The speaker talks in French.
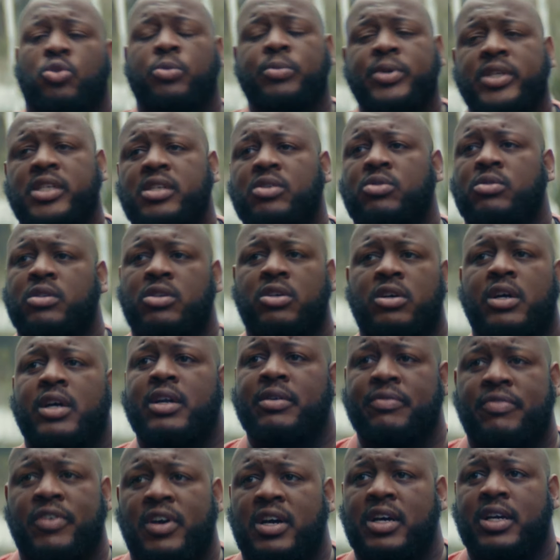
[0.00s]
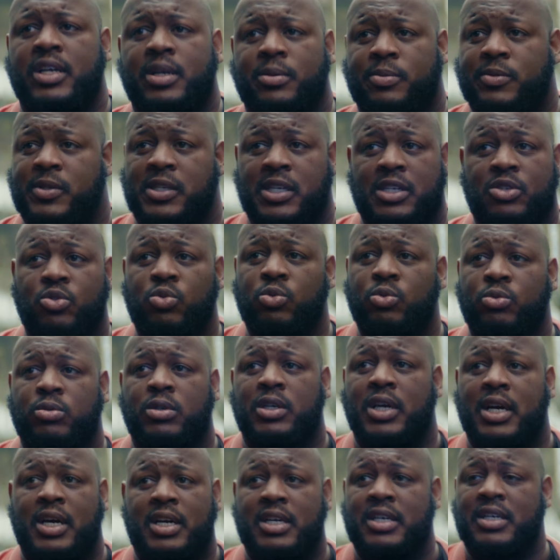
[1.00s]
comédien, on est en train de faire un clip, c'est tout,
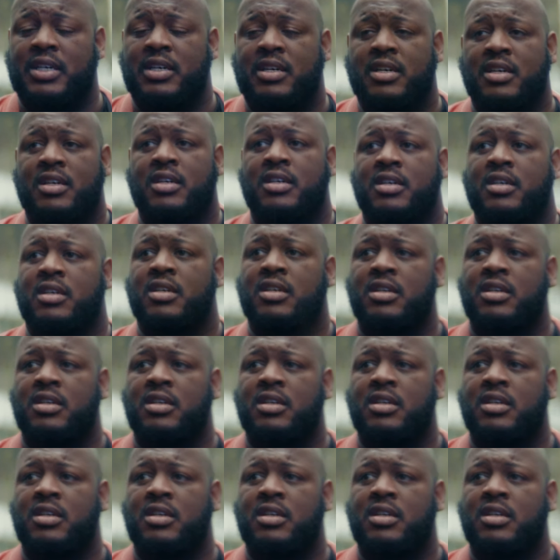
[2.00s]
il a rien. Mais on